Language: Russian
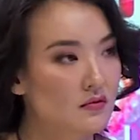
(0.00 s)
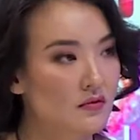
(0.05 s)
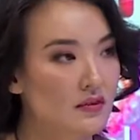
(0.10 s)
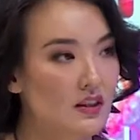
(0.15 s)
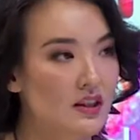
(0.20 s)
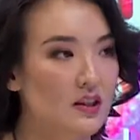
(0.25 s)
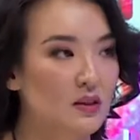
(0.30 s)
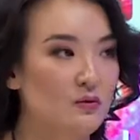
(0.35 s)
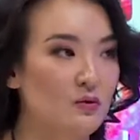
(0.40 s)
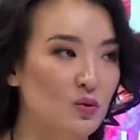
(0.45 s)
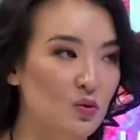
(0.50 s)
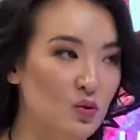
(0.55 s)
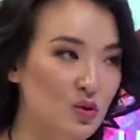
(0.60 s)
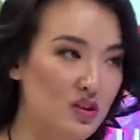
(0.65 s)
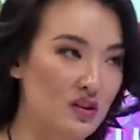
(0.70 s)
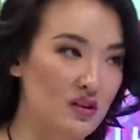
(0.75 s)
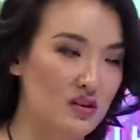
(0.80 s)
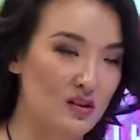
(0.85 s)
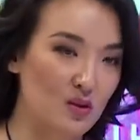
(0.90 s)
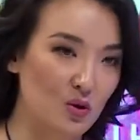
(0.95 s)
Для этого
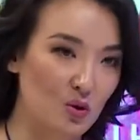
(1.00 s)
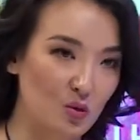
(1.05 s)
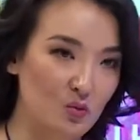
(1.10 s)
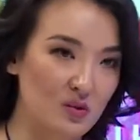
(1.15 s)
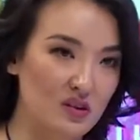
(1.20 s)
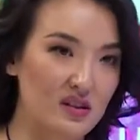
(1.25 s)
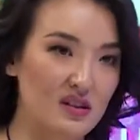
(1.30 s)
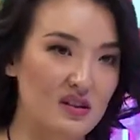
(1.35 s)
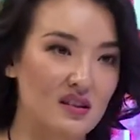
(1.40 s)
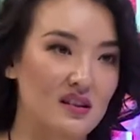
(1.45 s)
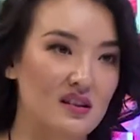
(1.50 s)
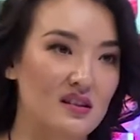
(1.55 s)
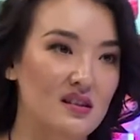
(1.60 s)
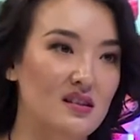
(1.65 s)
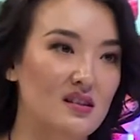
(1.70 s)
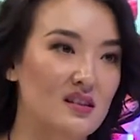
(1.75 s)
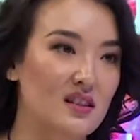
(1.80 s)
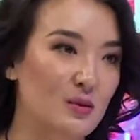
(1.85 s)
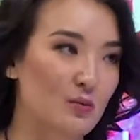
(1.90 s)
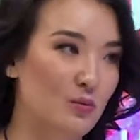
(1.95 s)
нужно ознакомиться с
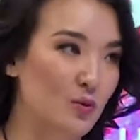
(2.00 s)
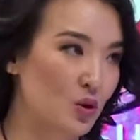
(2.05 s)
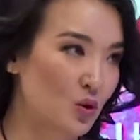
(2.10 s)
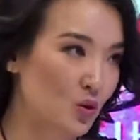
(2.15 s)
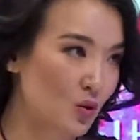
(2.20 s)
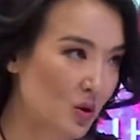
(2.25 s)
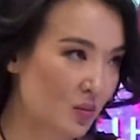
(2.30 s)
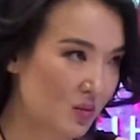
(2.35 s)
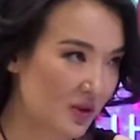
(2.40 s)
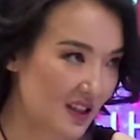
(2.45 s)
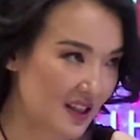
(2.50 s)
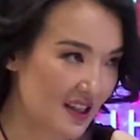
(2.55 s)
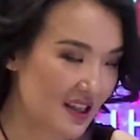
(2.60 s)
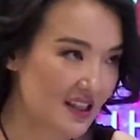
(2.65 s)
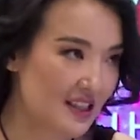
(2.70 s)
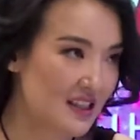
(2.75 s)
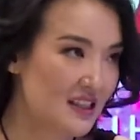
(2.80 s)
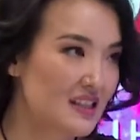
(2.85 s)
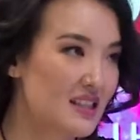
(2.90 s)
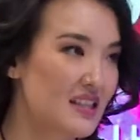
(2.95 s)
тем, что
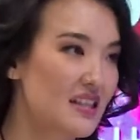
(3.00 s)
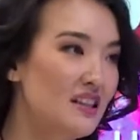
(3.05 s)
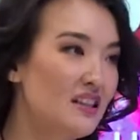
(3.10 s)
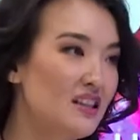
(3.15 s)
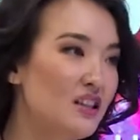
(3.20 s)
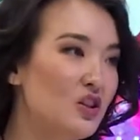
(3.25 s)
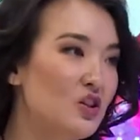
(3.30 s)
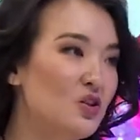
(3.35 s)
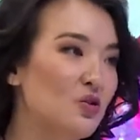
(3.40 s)
работодатель делает,